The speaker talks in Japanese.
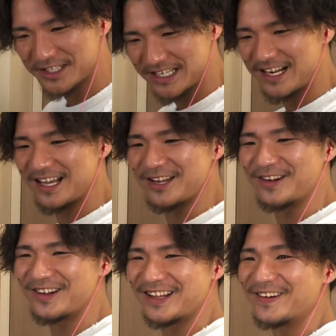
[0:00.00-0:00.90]
の知らないと
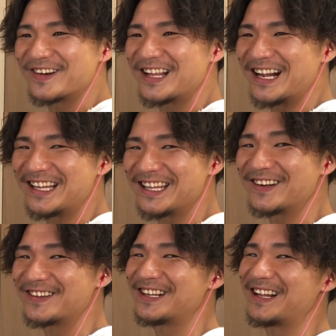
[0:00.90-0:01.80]
ころで行われてい
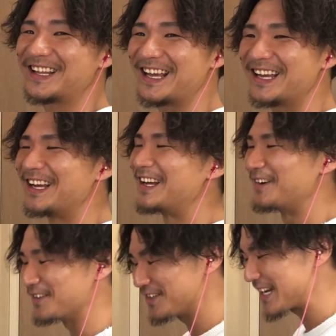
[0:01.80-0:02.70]
るものなので
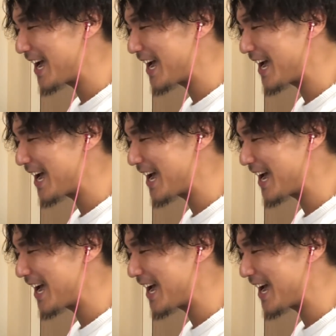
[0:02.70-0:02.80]
本当に